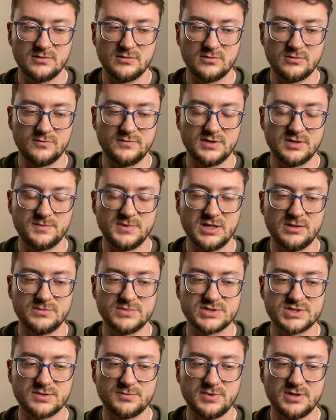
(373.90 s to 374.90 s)
Uwielbiamy
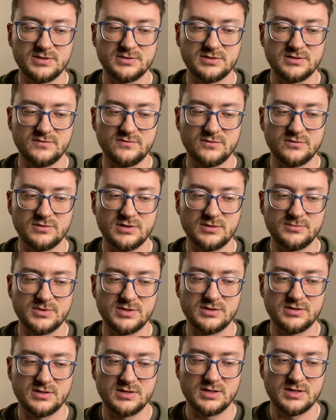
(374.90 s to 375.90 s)
Cię, Panie, i
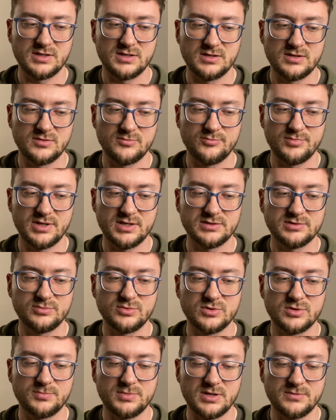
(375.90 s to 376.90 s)
wołamy: Pan
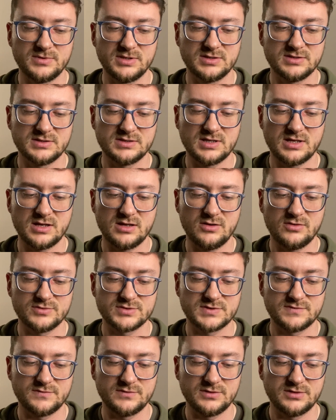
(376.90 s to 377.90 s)
Bóg pamięta o
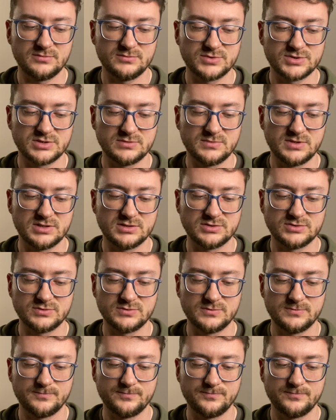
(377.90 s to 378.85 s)
swoim przymierzu.